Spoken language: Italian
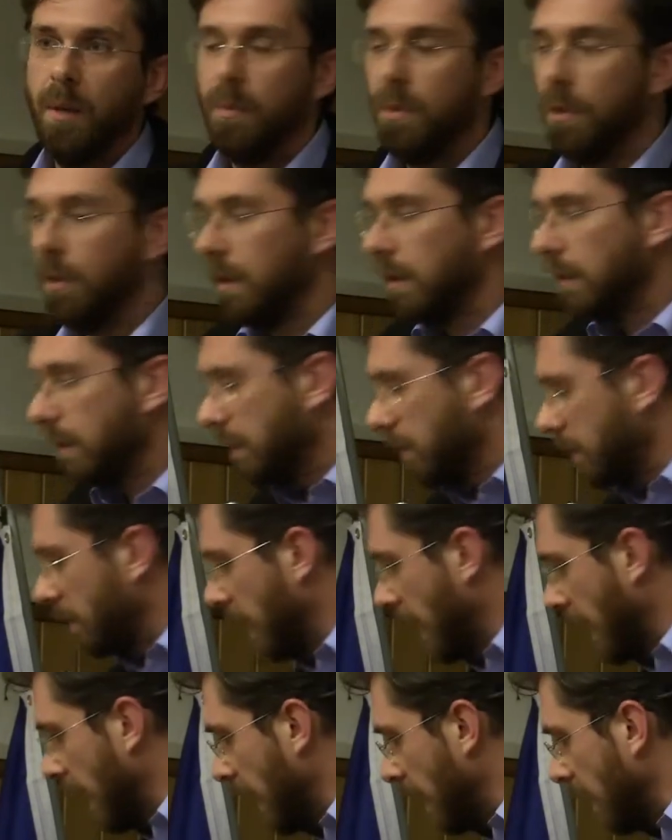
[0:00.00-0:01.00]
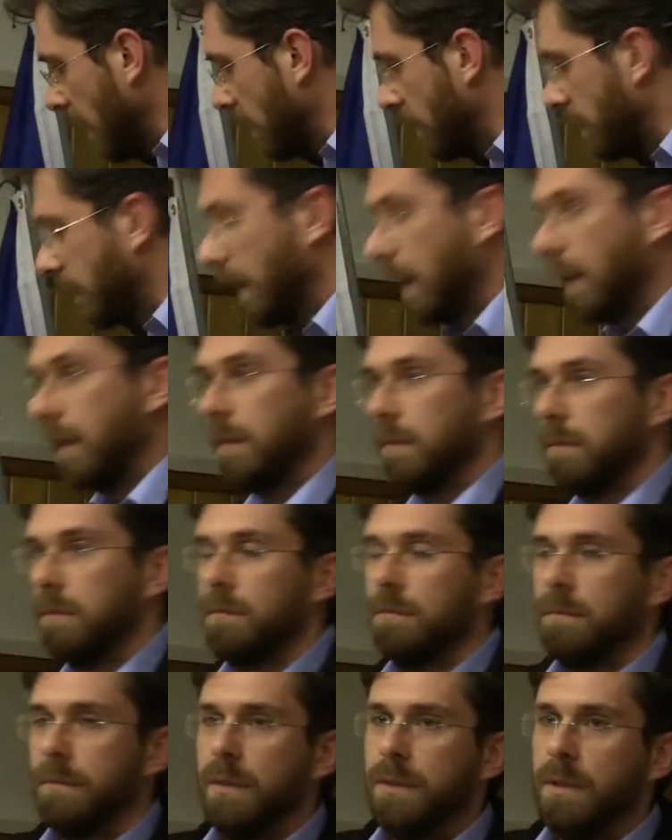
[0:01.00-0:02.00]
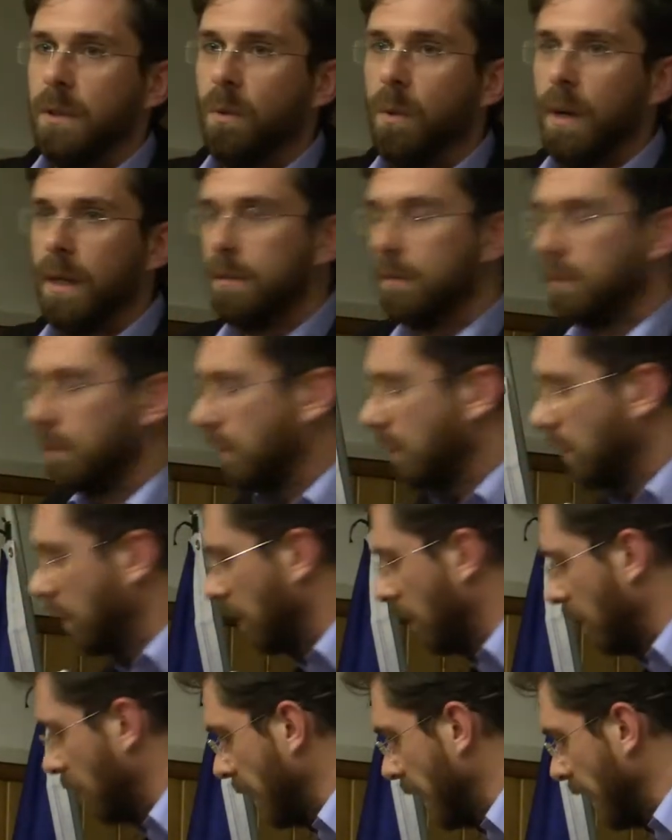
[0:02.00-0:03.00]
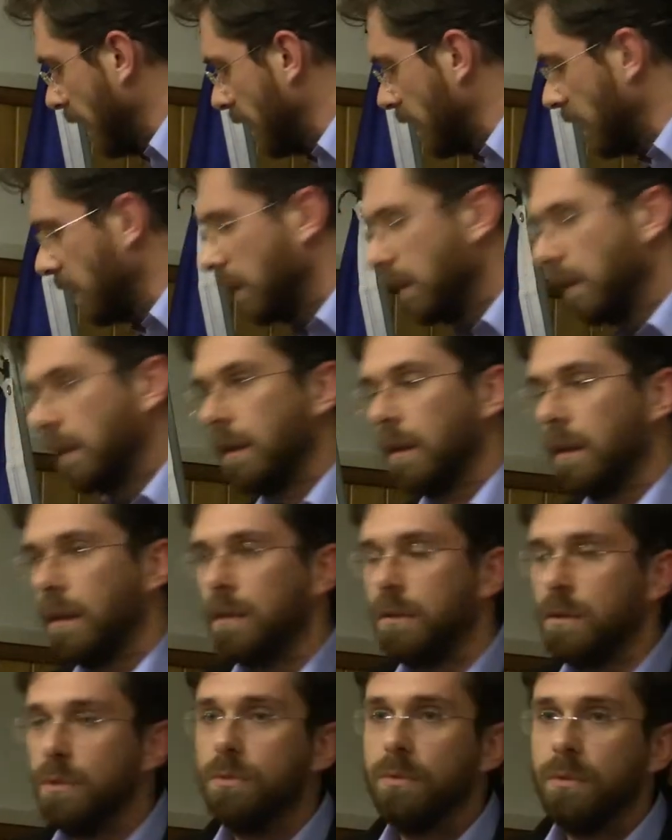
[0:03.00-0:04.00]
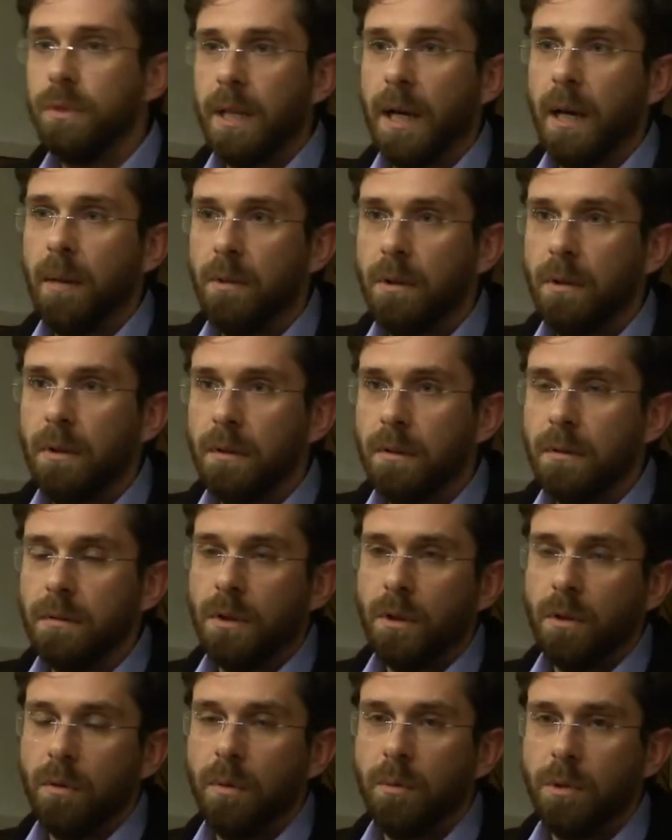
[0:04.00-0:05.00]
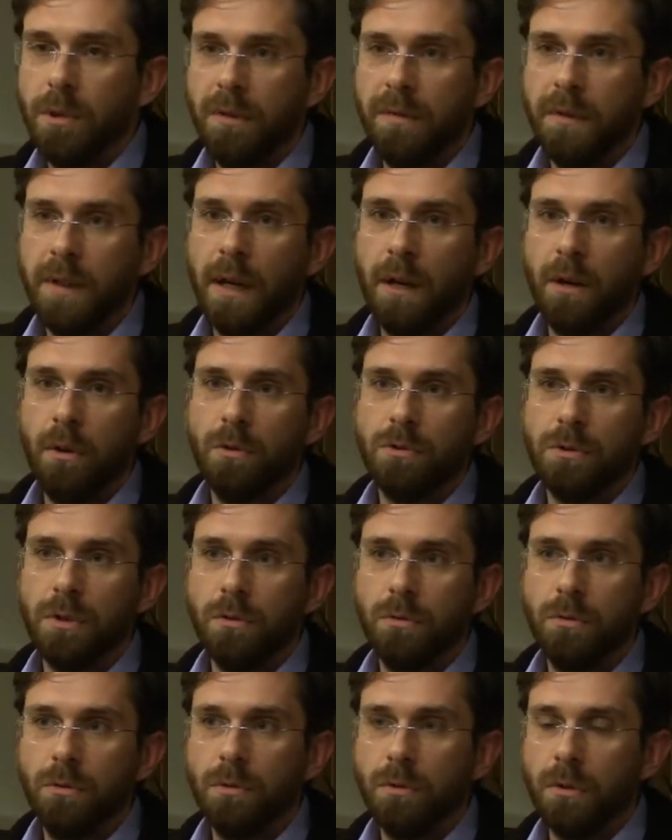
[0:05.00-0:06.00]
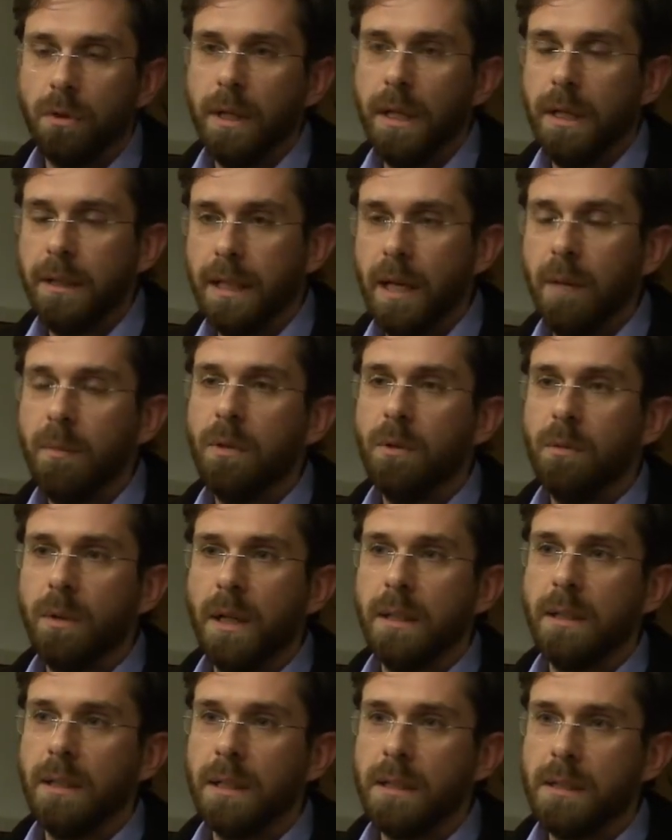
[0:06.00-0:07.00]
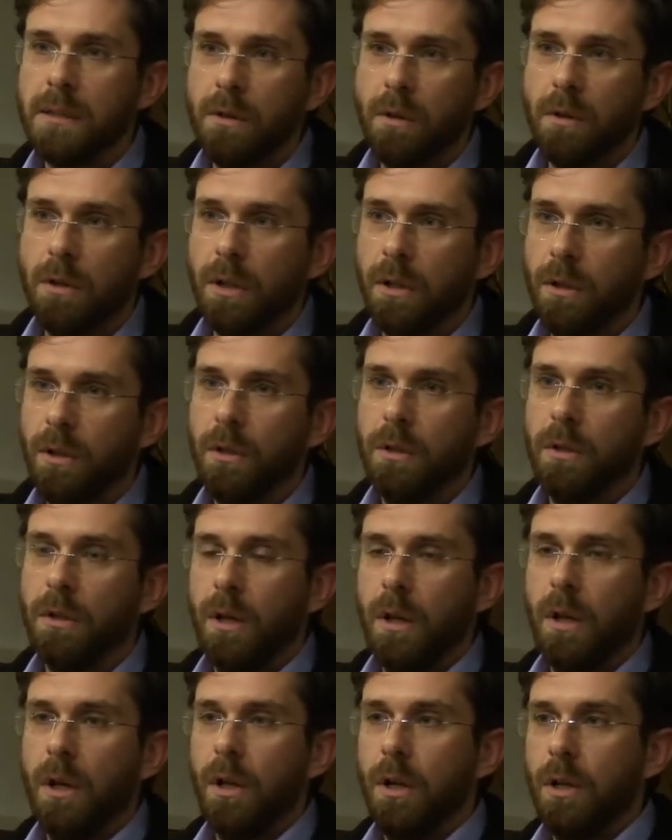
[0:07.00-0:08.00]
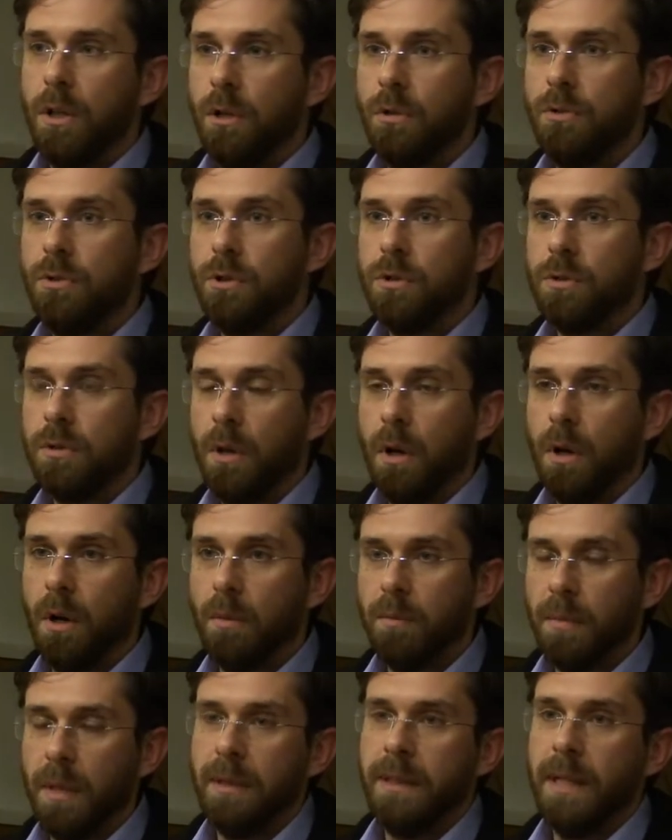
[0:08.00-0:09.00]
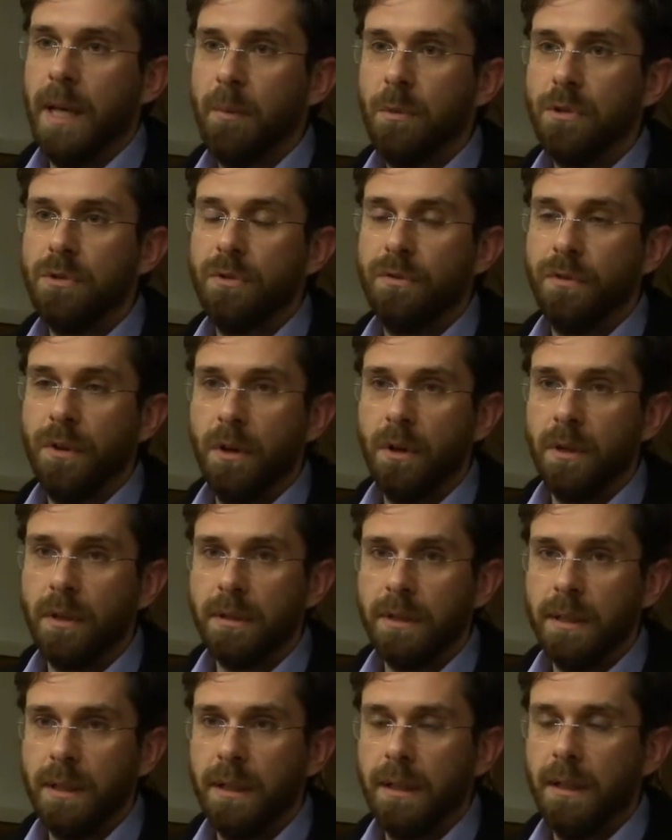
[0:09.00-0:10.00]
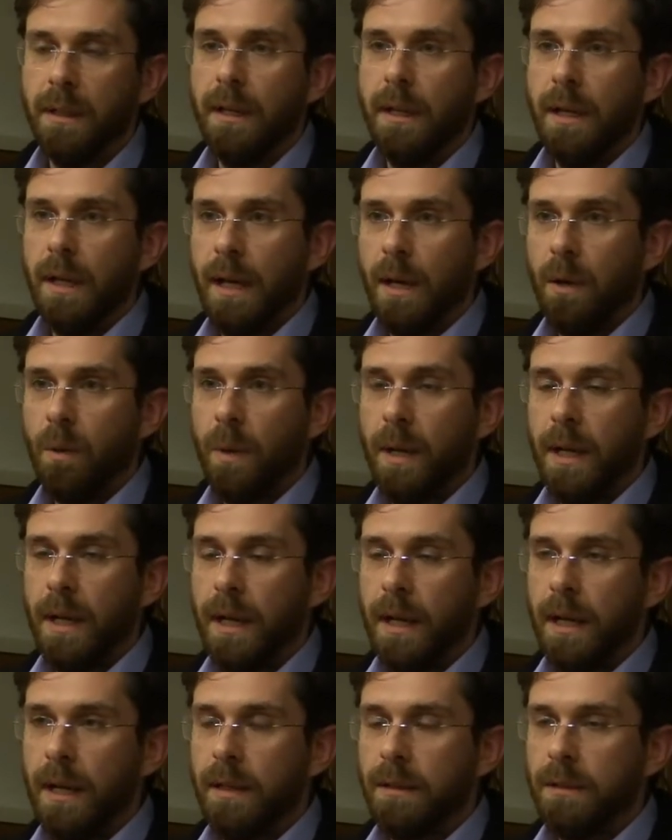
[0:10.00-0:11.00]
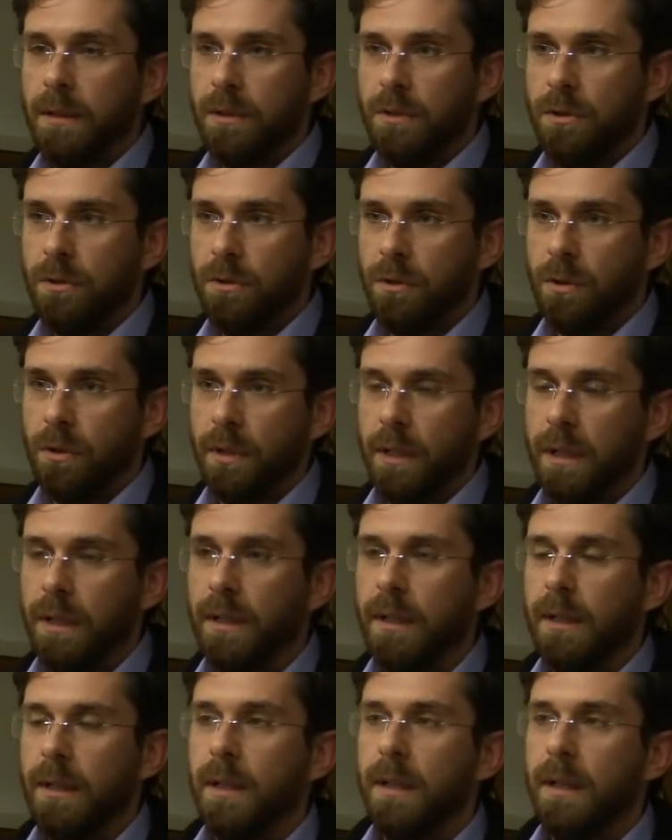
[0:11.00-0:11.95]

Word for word: Poi magari fra 24 mesi discutiamo di come modificare lo statuto e andiamo in quella direzione. Io, io ci sto, ma andiamoci forti a quella decisione.